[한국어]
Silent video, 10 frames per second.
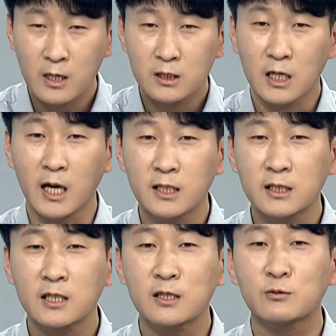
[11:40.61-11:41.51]
자,
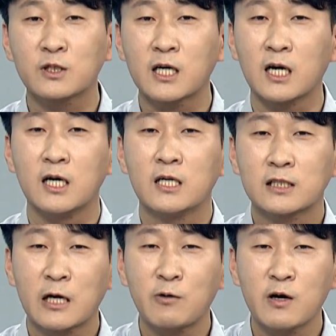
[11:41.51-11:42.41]
ST를 우리가
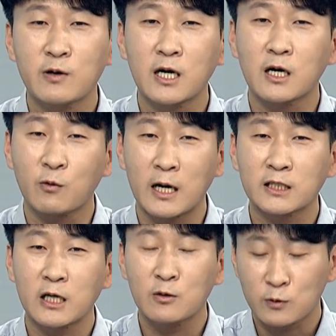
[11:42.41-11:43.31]
상황과
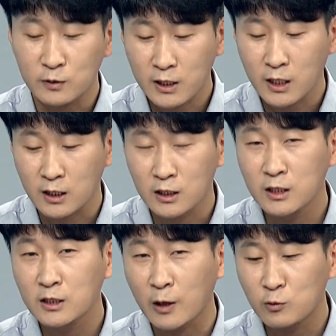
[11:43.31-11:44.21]
과제라고 보는데
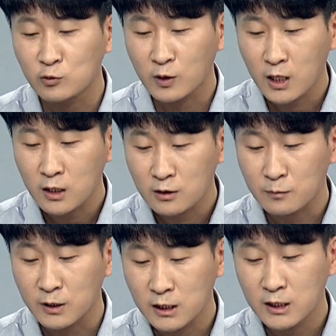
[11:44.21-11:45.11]
이 내용 중에
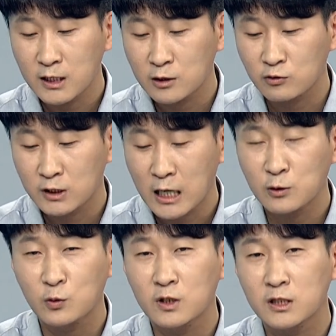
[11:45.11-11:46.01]
그러면 인재상중
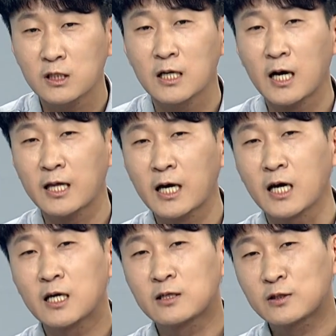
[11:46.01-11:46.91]
창조인을 하나
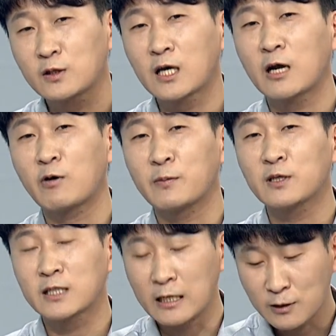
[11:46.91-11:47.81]
썼다라고
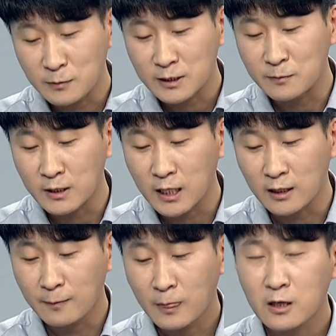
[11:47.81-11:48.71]
하면 장점이 있습니다.